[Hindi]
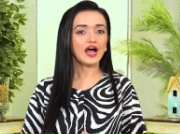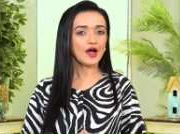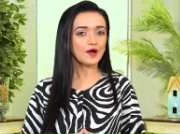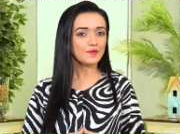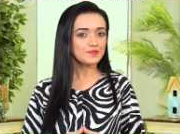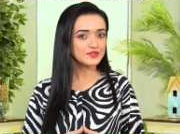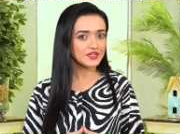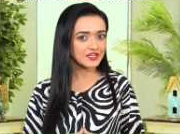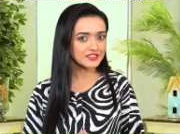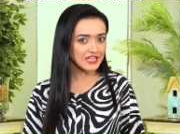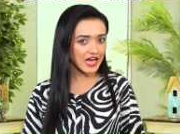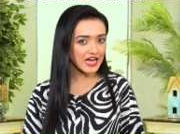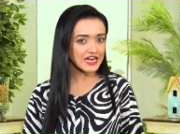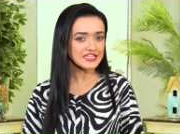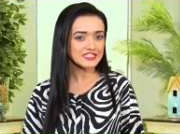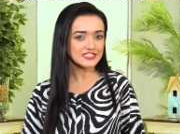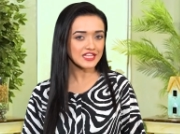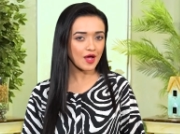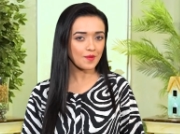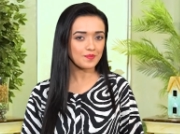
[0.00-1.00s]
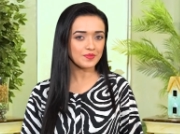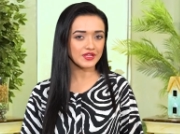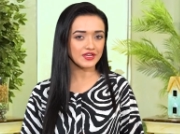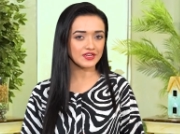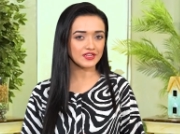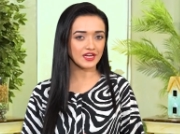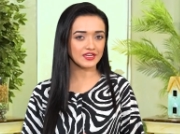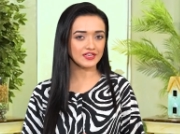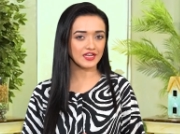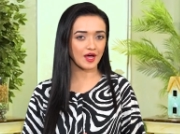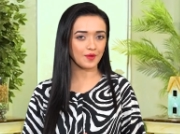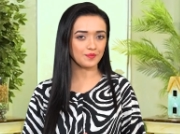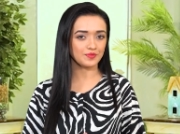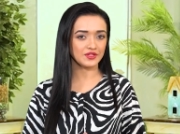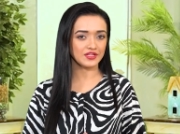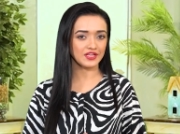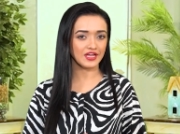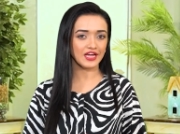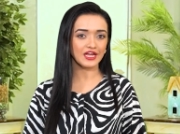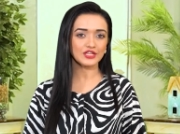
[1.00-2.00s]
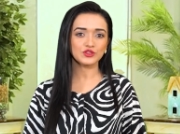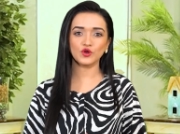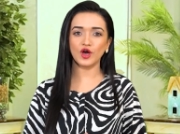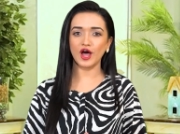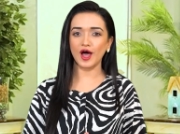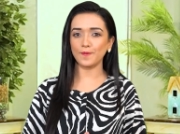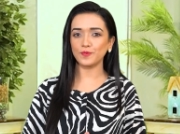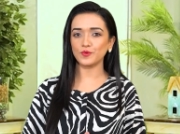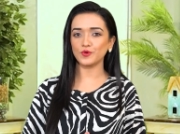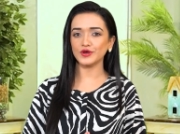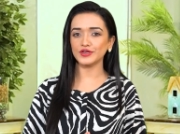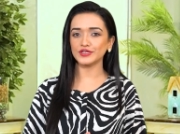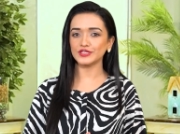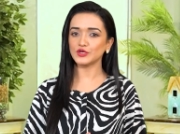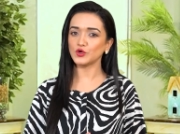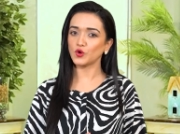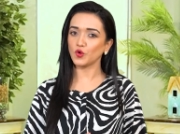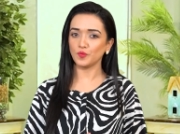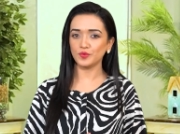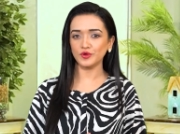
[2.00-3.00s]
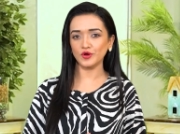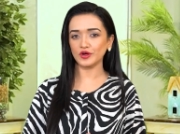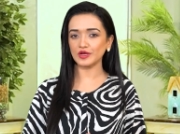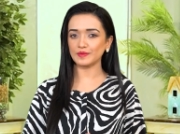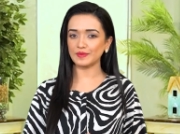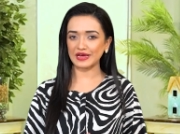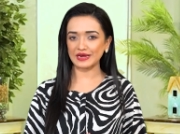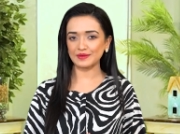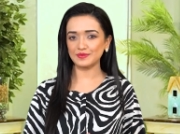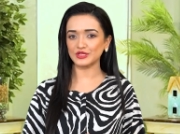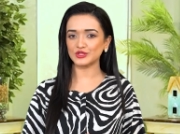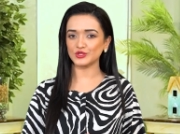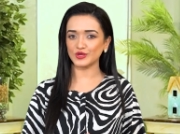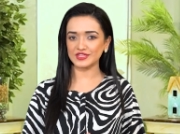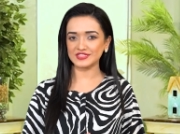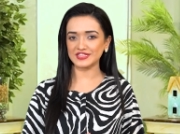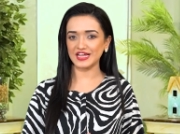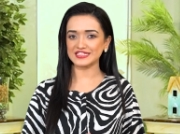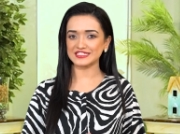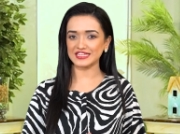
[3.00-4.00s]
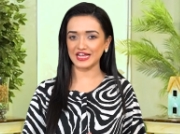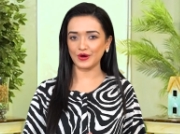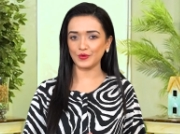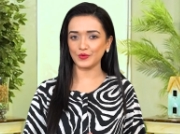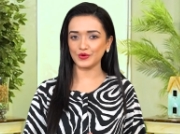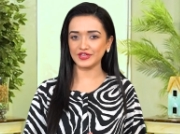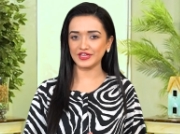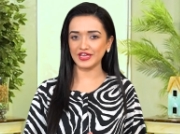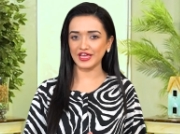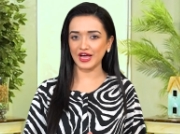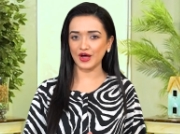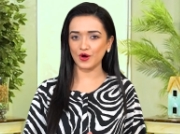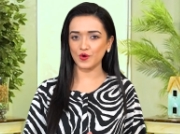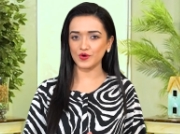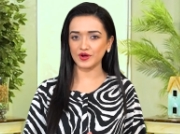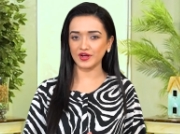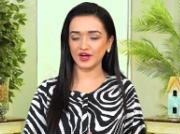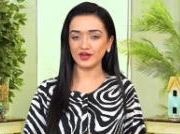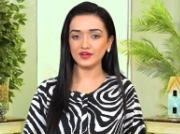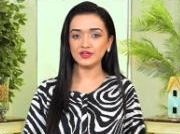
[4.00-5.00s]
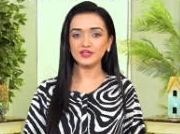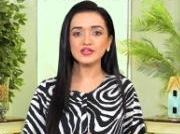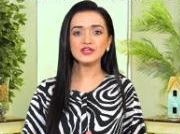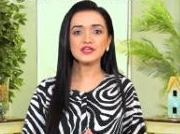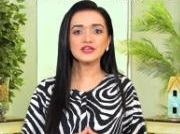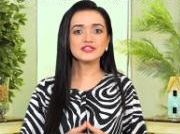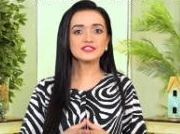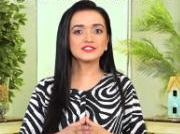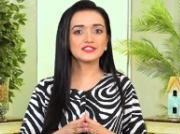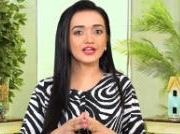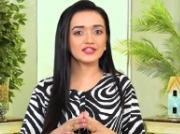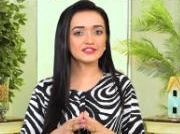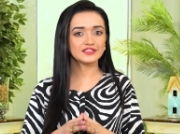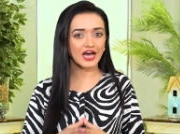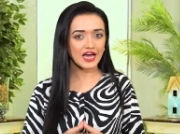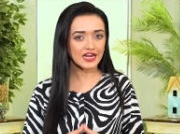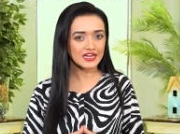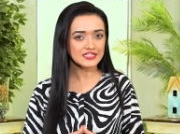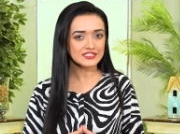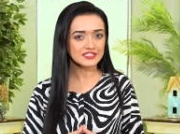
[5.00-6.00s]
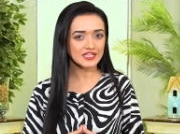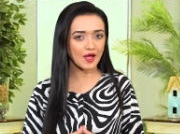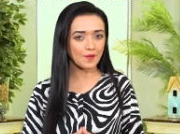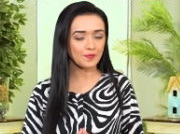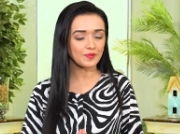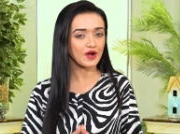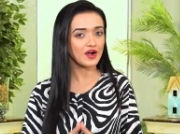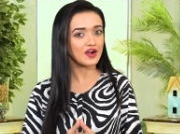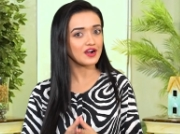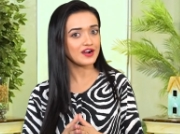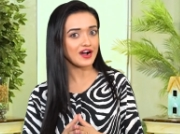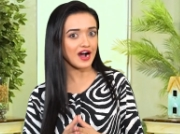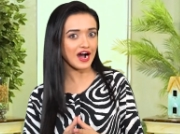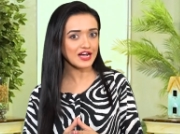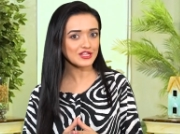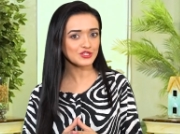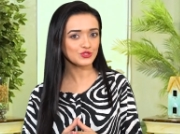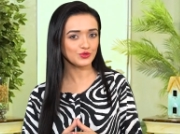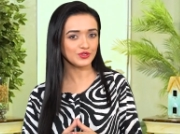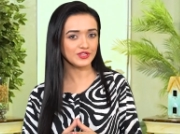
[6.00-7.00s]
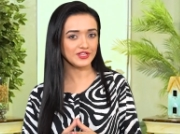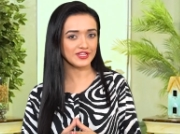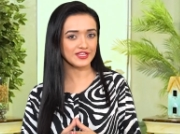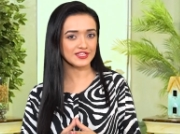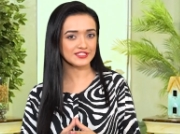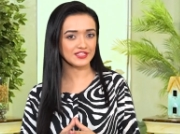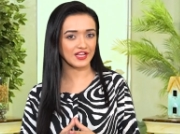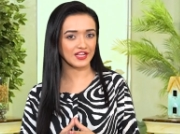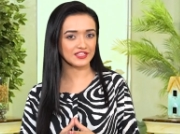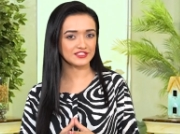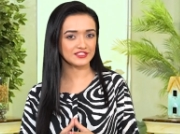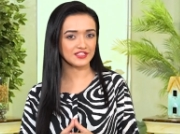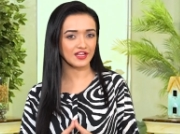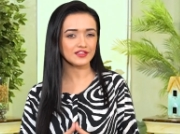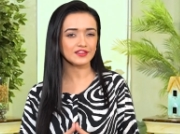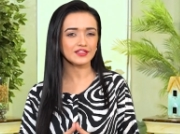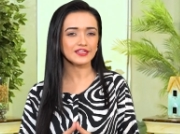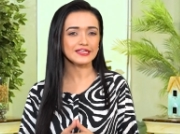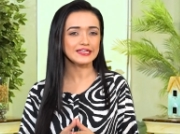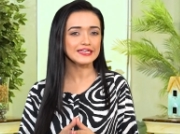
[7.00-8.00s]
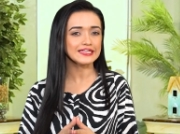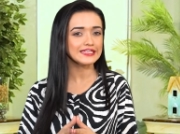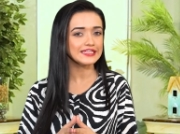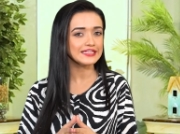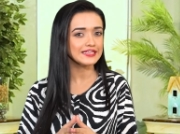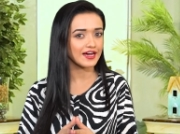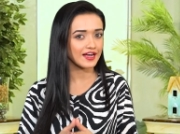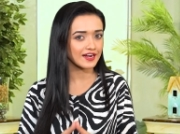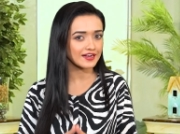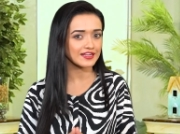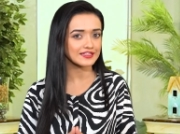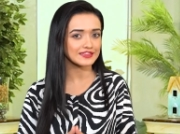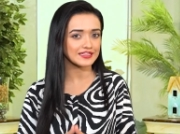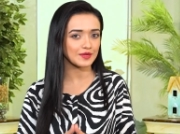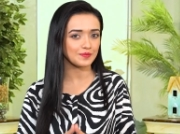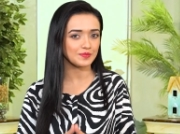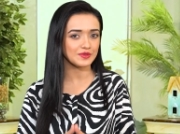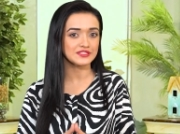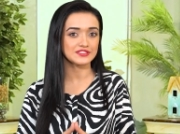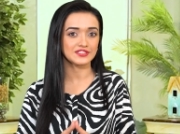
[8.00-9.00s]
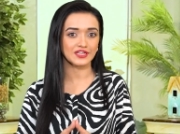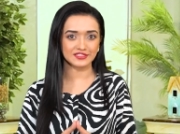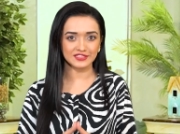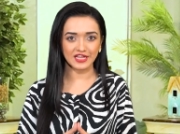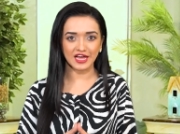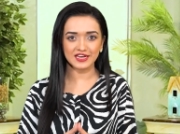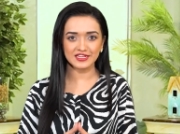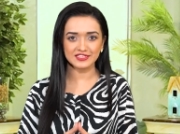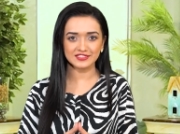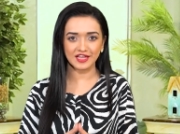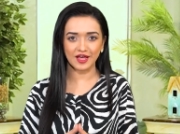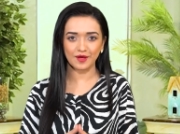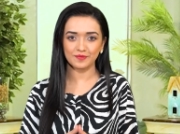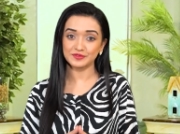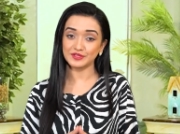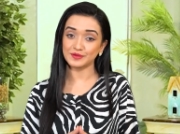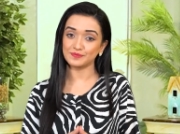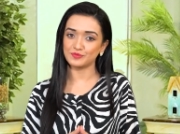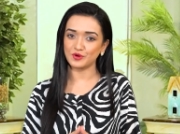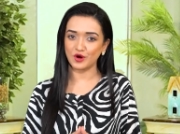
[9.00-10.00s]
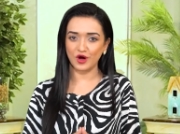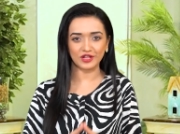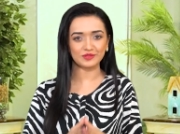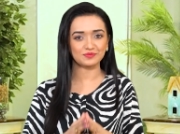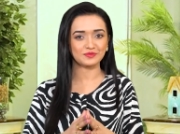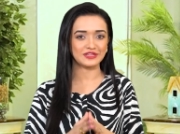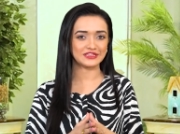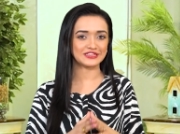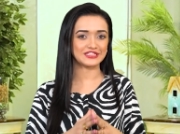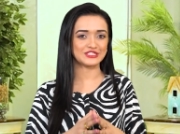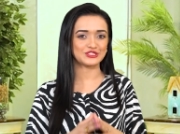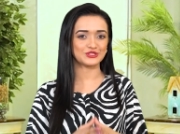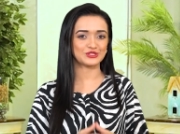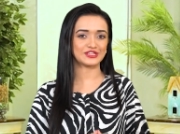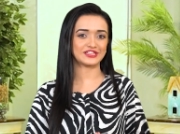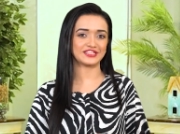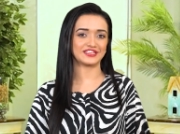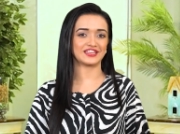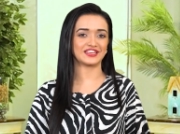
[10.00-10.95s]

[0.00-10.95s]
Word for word: अब जरदारी साहब ने इनका नाम दिया है तो आपको इनकी खूबियों के बारे में तो अंदाजा हो ही गया होगा जरदारी साहब का खास होने के साथ साथ इनकी हरकतें भी जरदारी साहब से बहुत मिलती जुलती